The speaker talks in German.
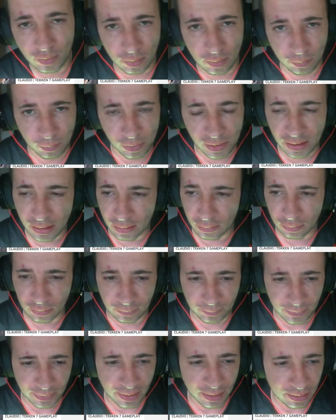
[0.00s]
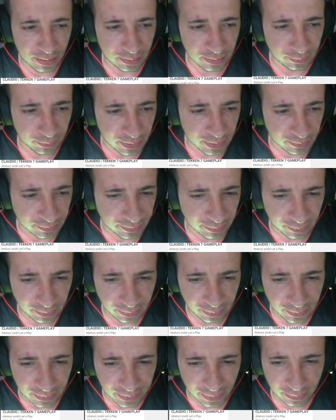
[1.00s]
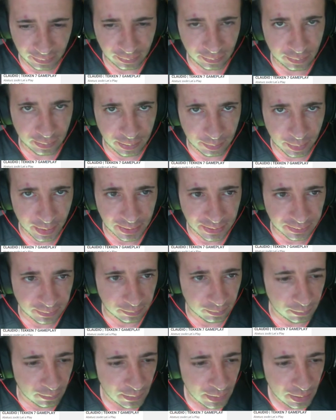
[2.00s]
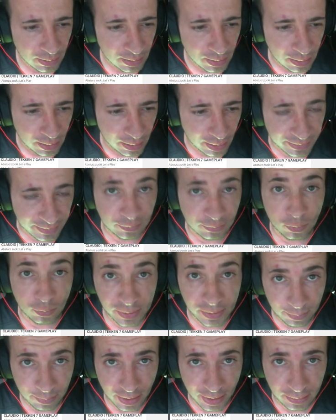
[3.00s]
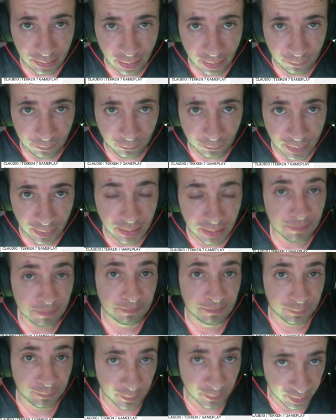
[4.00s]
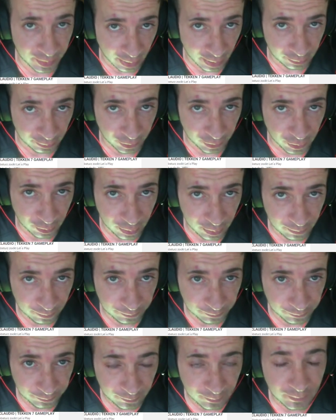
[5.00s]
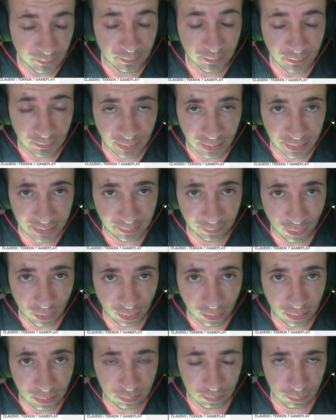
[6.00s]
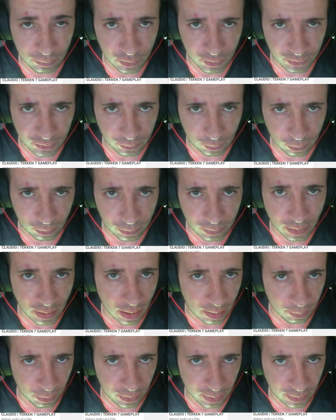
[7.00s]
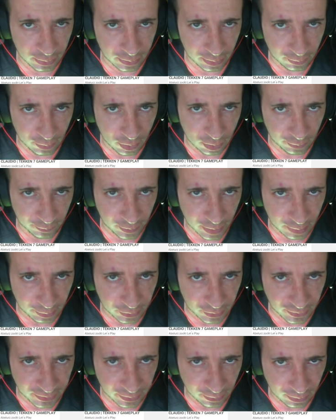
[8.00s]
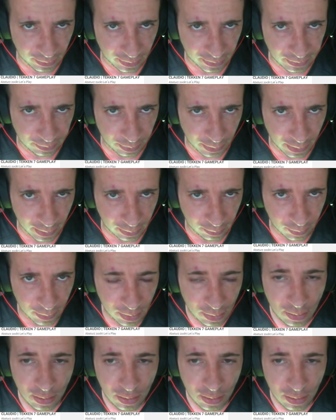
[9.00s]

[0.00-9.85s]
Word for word: Obwohl ihr ja irgendwie alle Gewinner seid, ihr seid ja die Besten. Also Ultimate Game Freak, Dankeschön. Diese Woche bist du der Abonnent der Woche von Absturz Let's Play.